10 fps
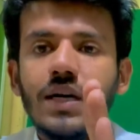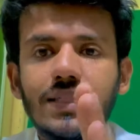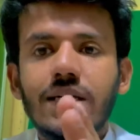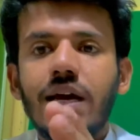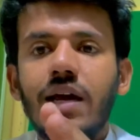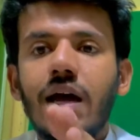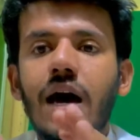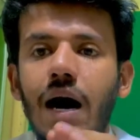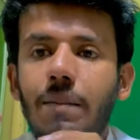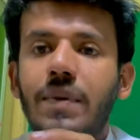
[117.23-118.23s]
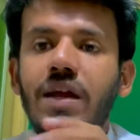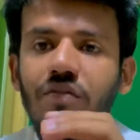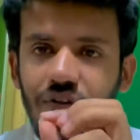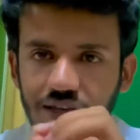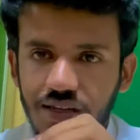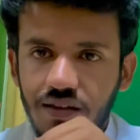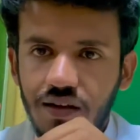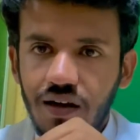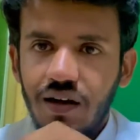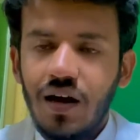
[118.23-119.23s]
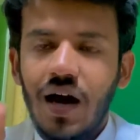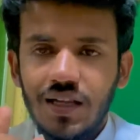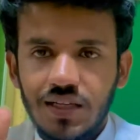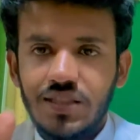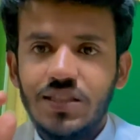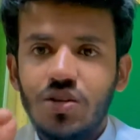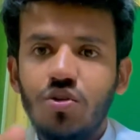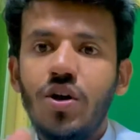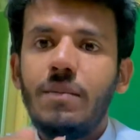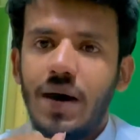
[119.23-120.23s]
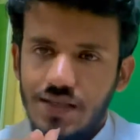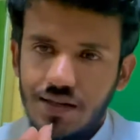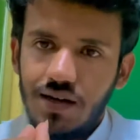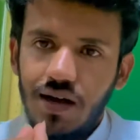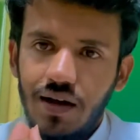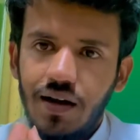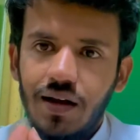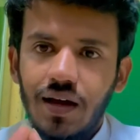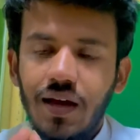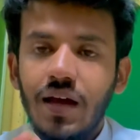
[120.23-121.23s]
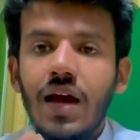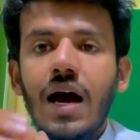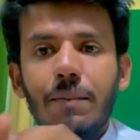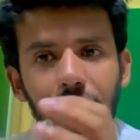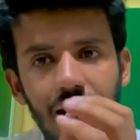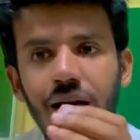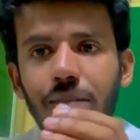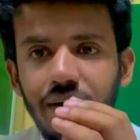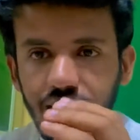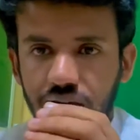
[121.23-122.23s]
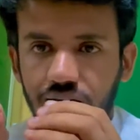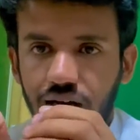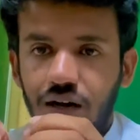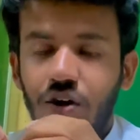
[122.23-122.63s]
ठीक है अपनी हिफाजत करें हाथ अच्छे से धोएं मास्क लगा के रखें पहले अपने केयर करें